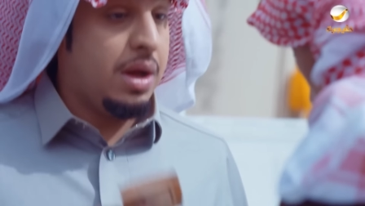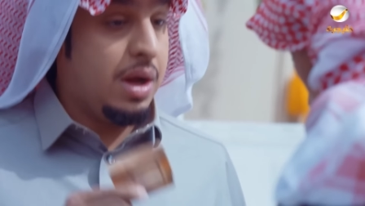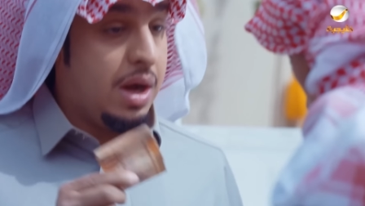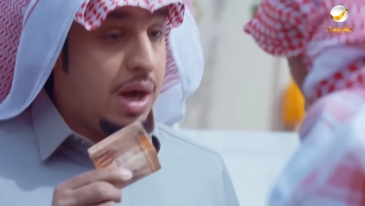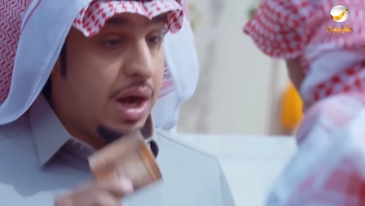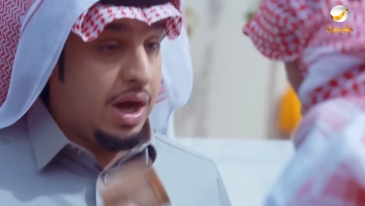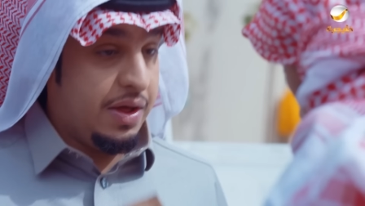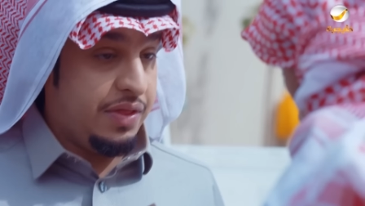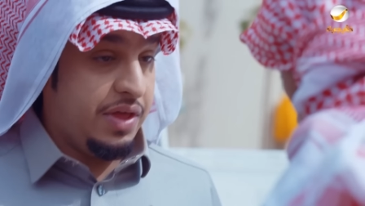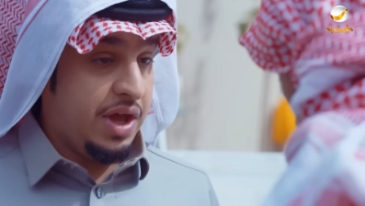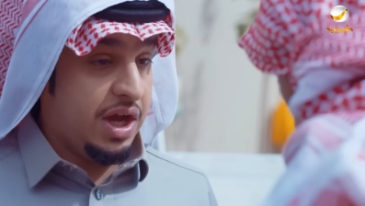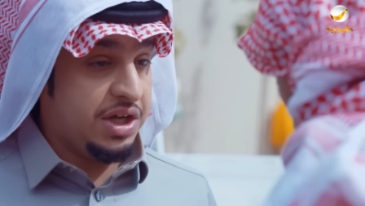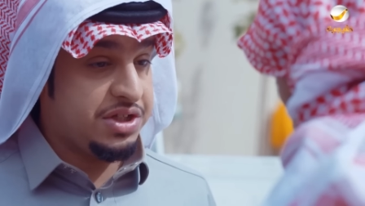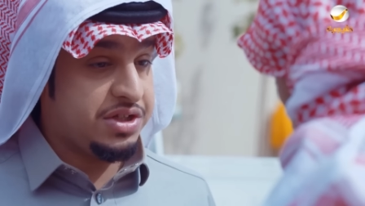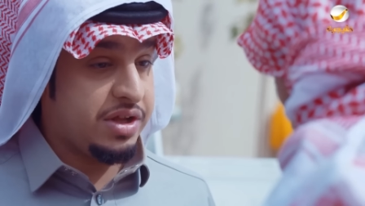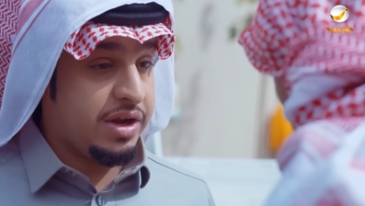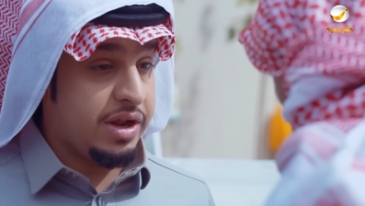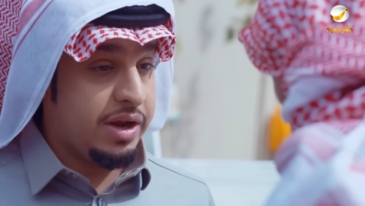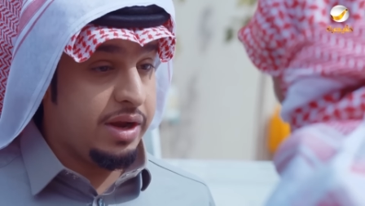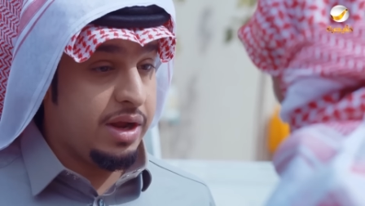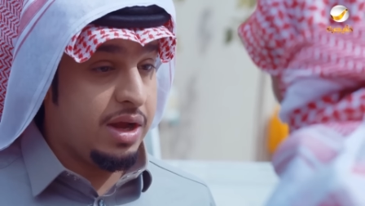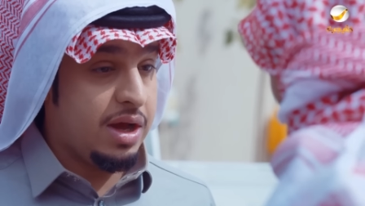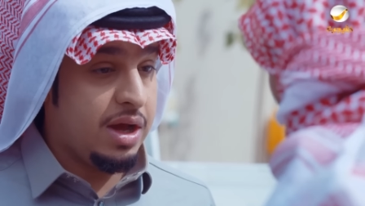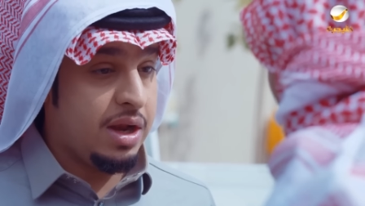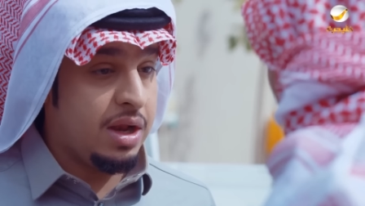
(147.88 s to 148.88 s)
هذه عشرة
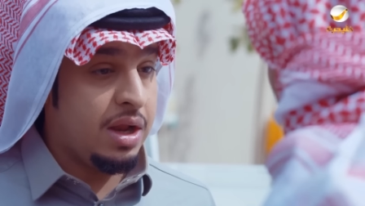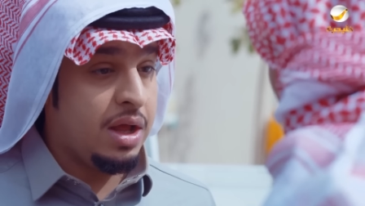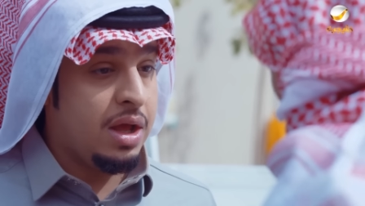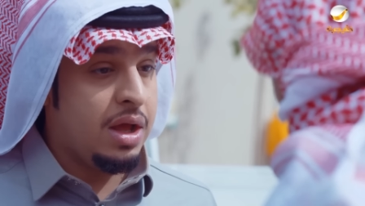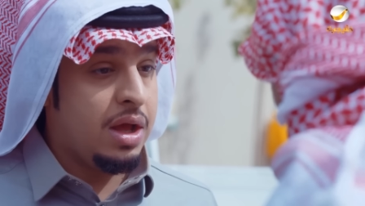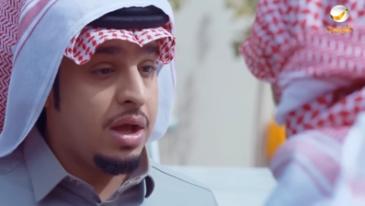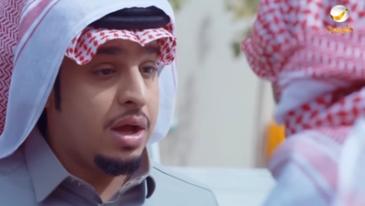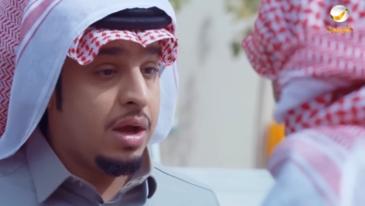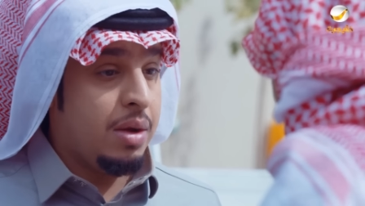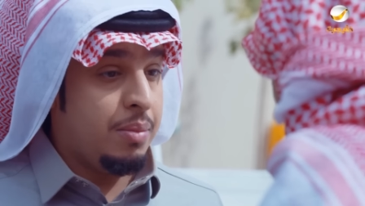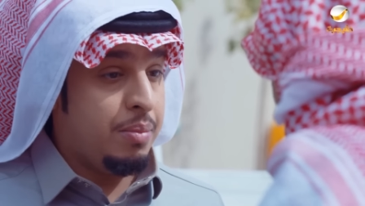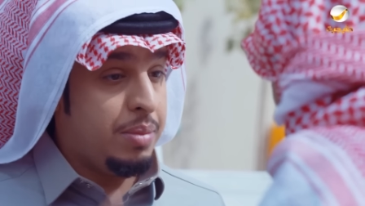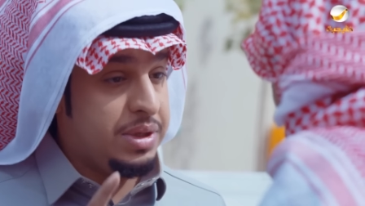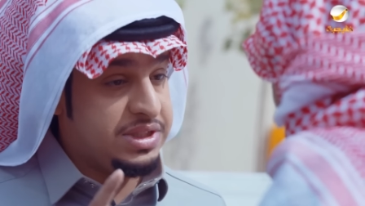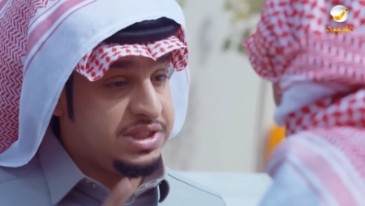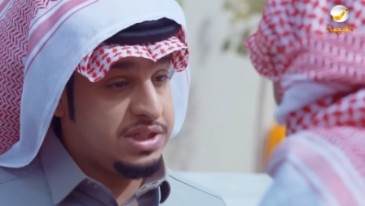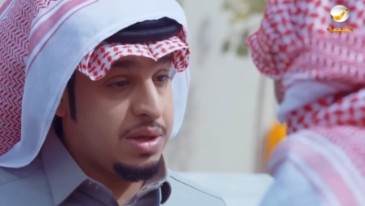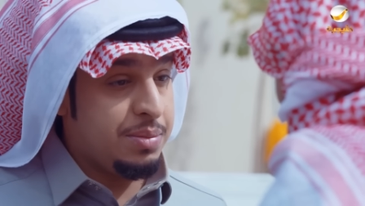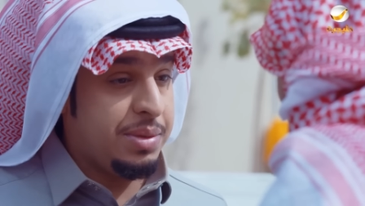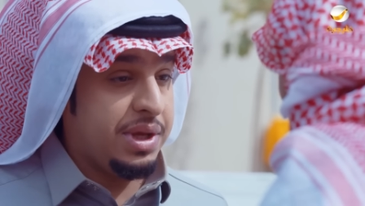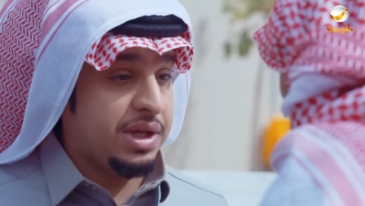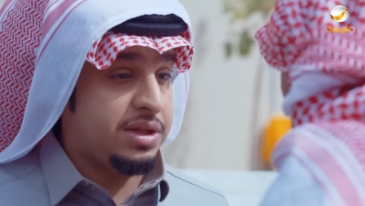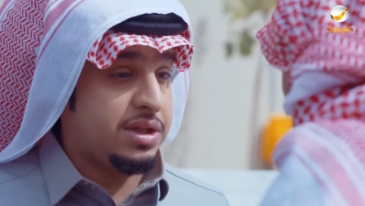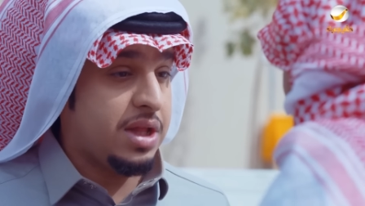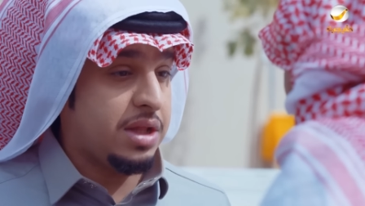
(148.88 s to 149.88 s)
ريال مم. بس
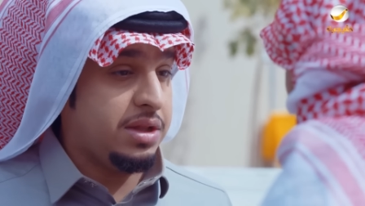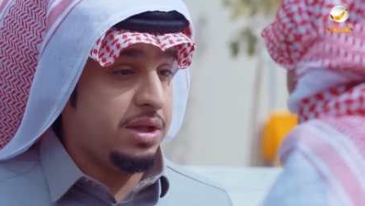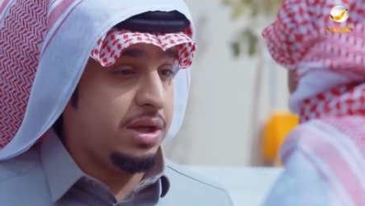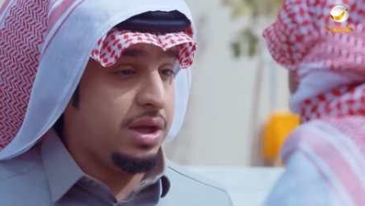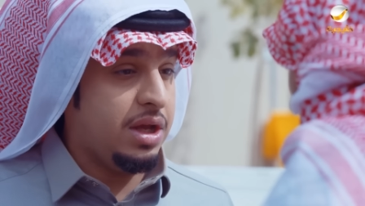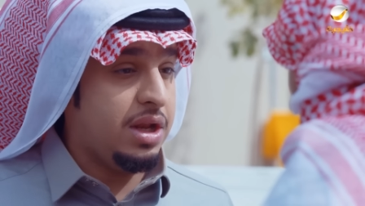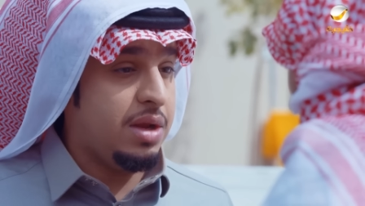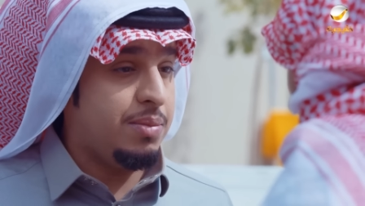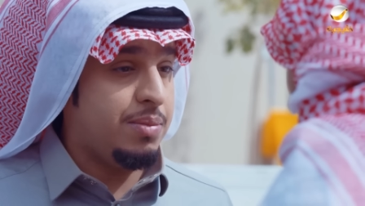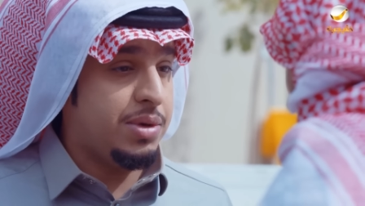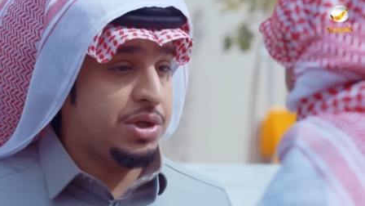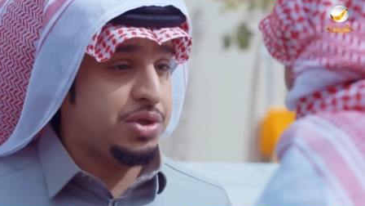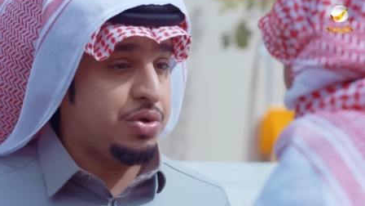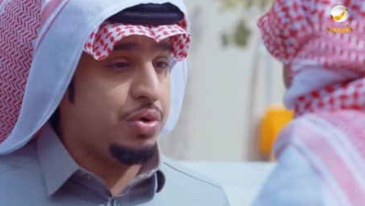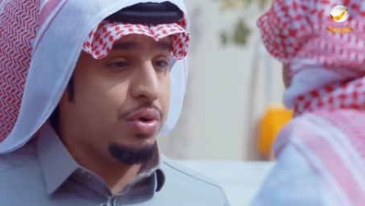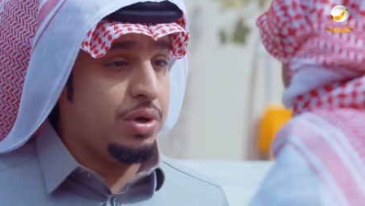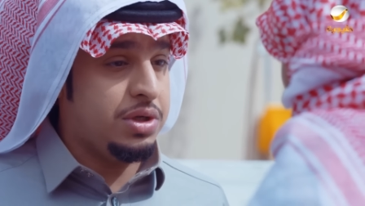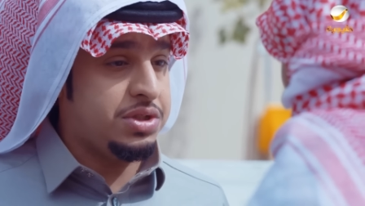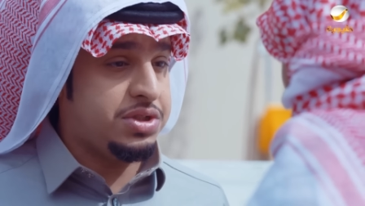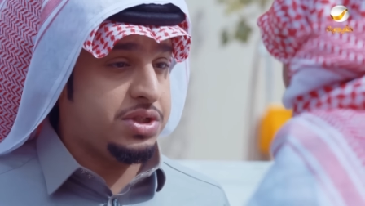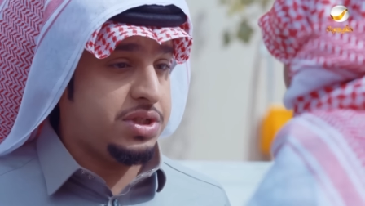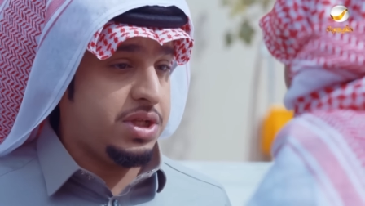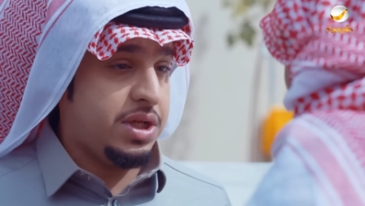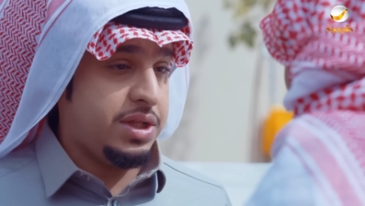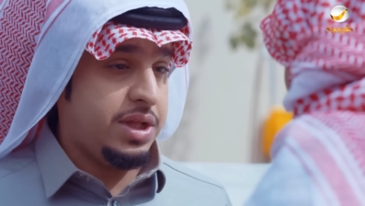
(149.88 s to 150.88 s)
ابيك تدعي لي بمشروع
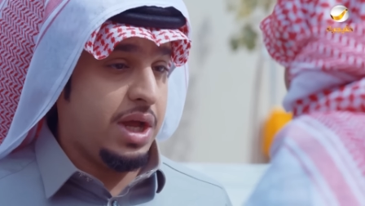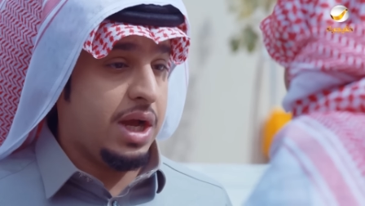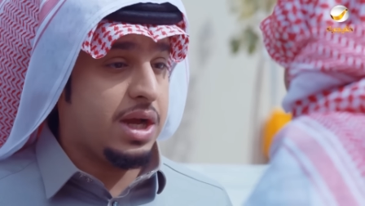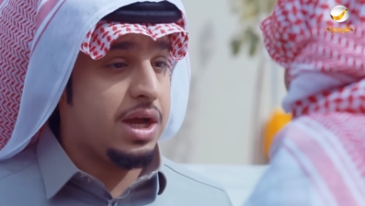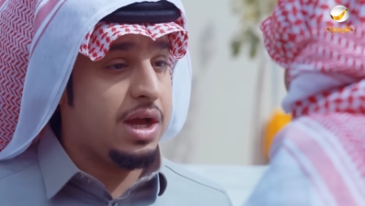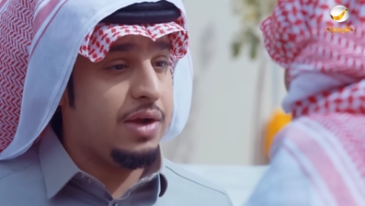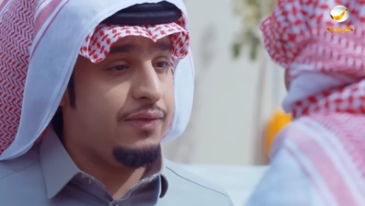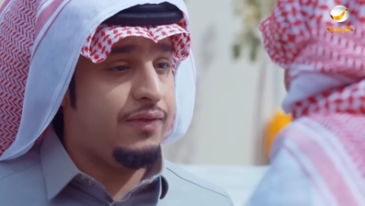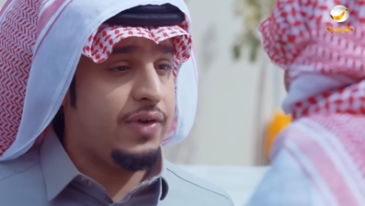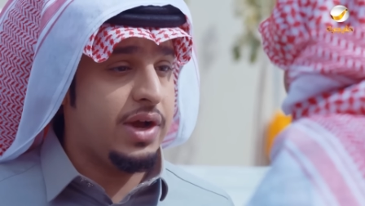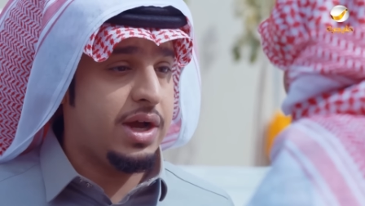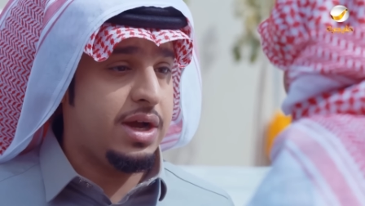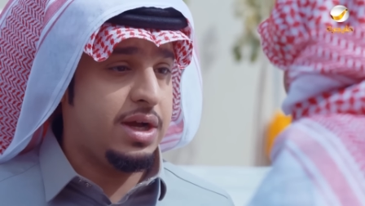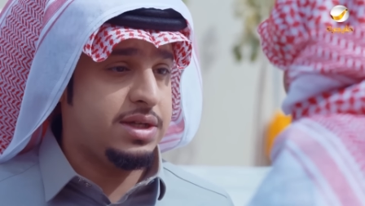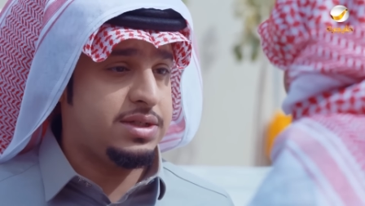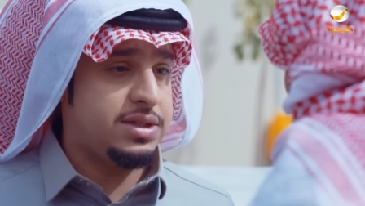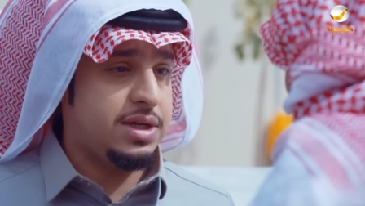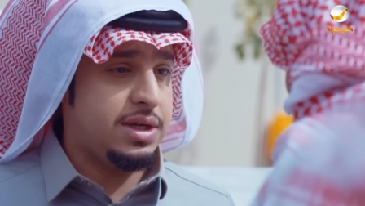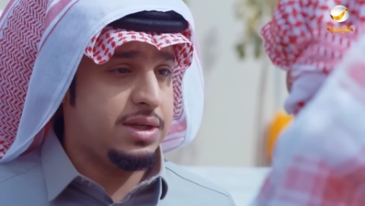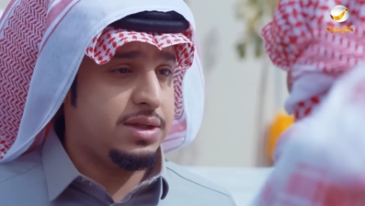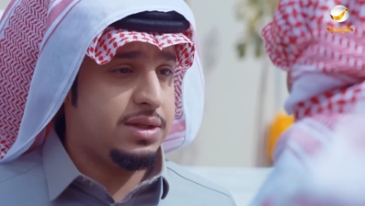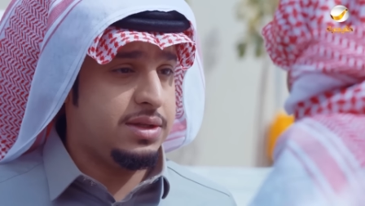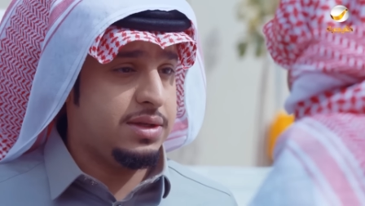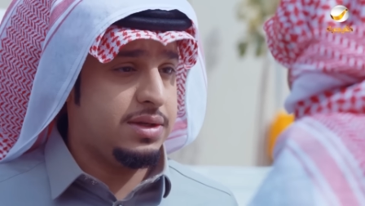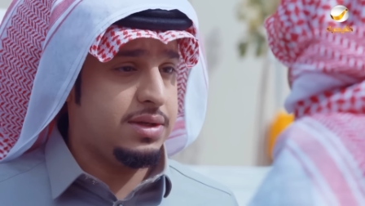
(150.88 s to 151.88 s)
الجديد حق
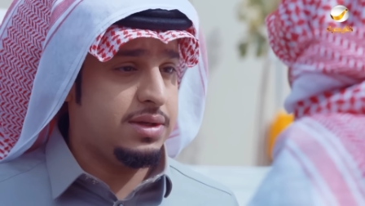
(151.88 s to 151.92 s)
الفقاسات